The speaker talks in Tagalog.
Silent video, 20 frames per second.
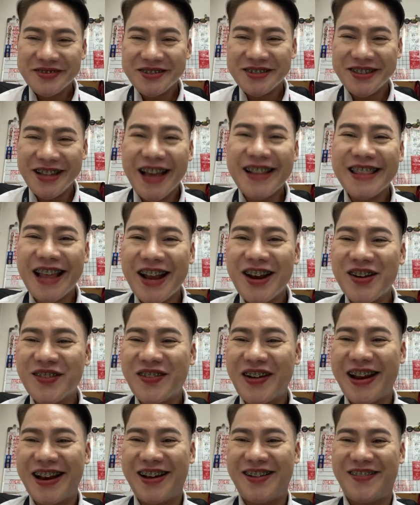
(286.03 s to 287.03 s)
Not ano
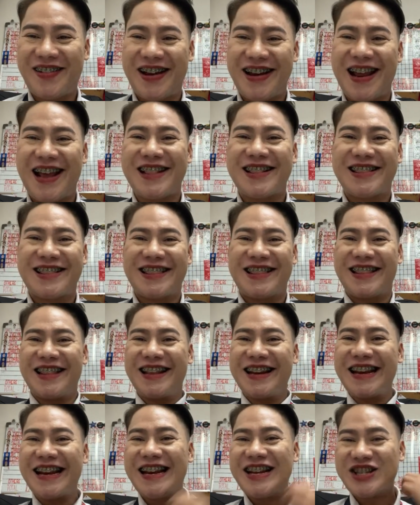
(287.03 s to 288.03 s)
pa naman, not
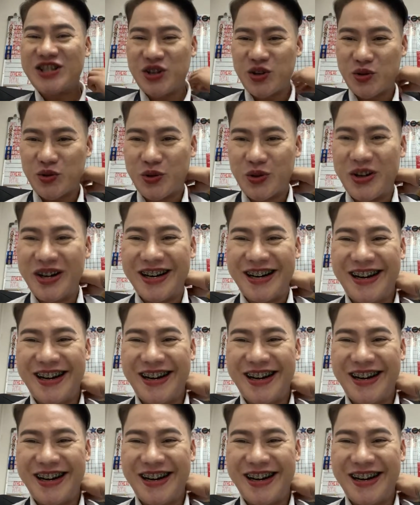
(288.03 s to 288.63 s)
really sure.